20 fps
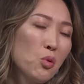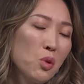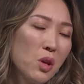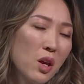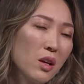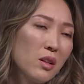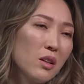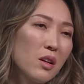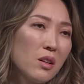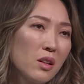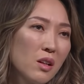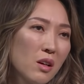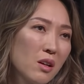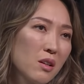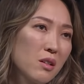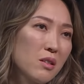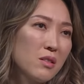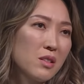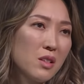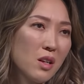уят, а
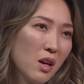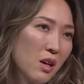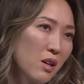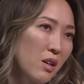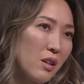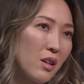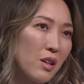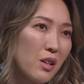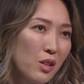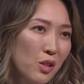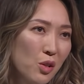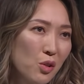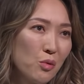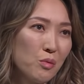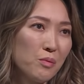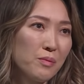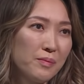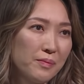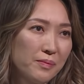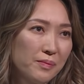на страх и гордыню.